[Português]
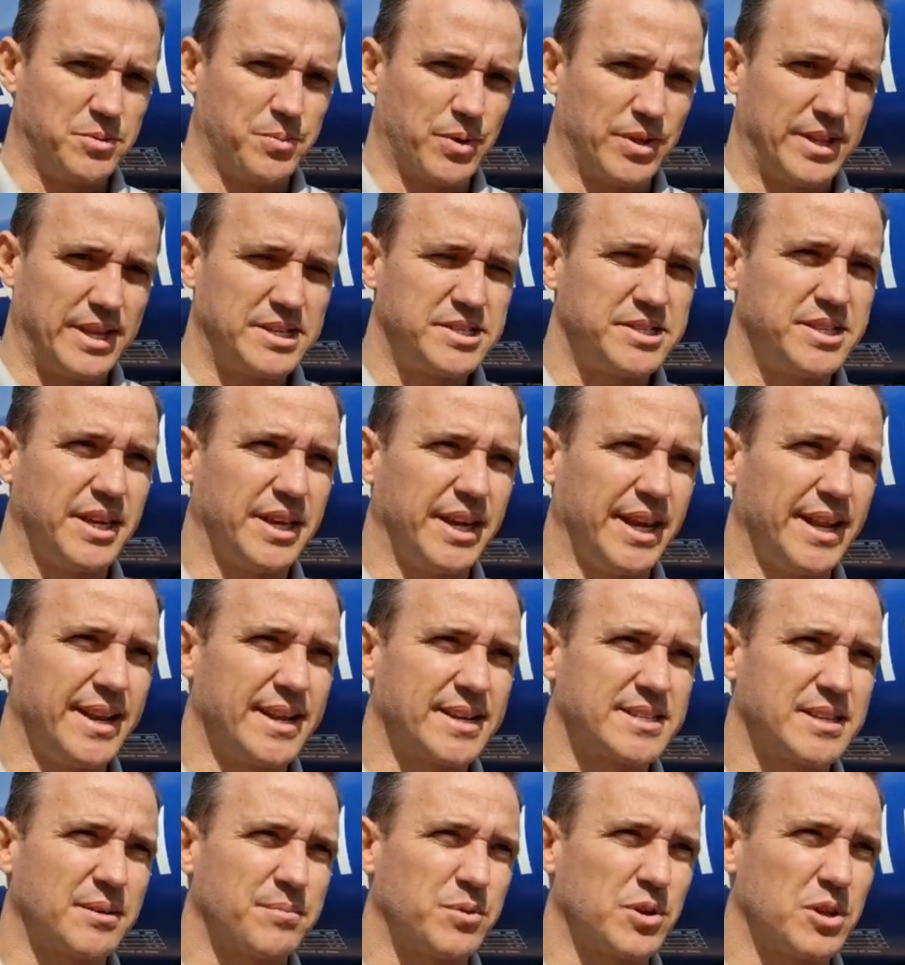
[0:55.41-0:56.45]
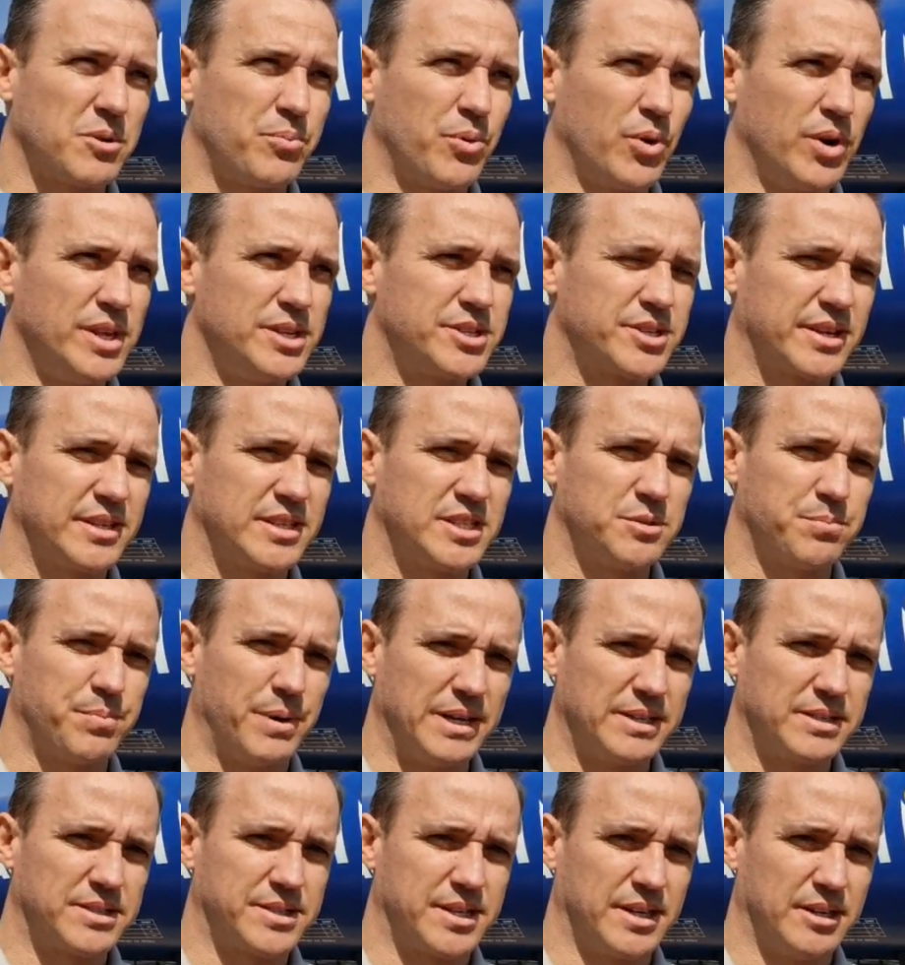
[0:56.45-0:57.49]
poder seguir nessa política de
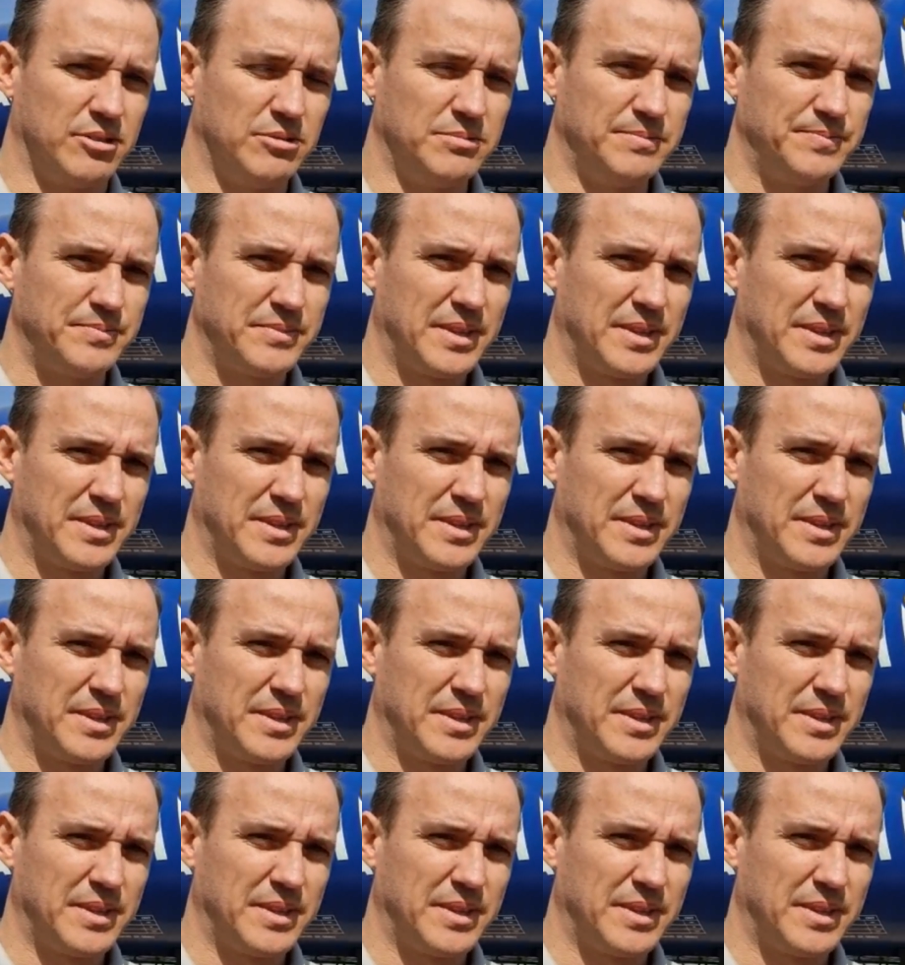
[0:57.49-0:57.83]
expansão.